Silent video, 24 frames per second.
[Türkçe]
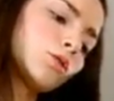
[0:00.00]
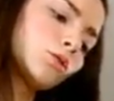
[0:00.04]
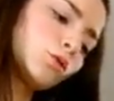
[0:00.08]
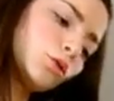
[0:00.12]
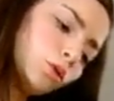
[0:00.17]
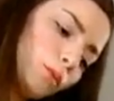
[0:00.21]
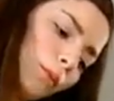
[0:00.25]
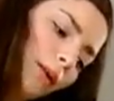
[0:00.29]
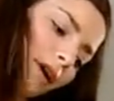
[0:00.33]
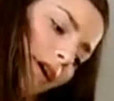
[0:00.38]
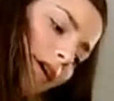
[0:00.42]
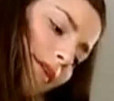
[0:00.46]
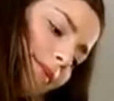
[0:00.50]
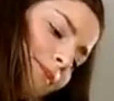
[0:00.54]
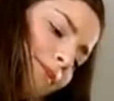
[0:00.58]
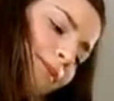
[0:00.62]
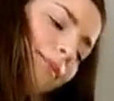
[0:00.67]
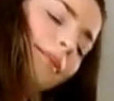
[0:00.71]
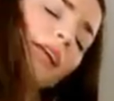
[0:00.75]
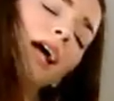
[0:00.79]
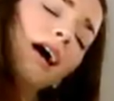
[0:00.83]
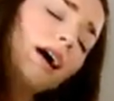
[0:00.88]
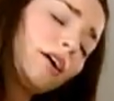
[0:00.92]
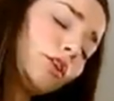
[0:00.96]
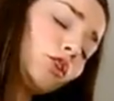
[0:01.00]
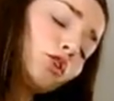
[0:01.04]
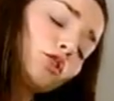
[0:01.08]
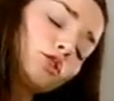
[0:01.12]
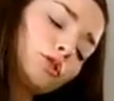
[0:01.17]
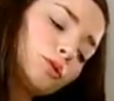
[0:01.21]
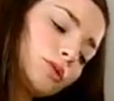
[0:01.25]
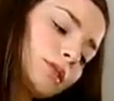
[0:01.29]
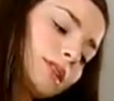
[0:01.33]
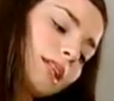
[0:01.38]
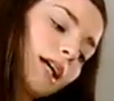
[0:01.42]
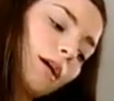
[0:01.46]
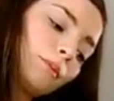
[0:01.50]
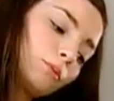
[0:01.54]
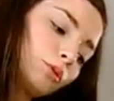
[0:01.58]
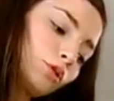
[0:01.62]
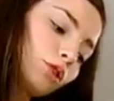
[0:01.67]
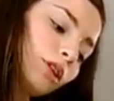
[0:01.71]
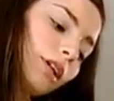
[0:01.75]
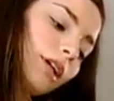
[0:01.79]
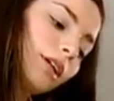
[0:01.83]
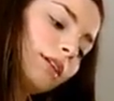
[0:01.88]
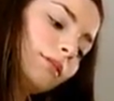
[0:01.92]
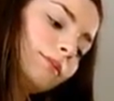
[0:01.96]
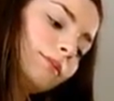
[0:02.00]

Duman, ne arıyorsun sen burada?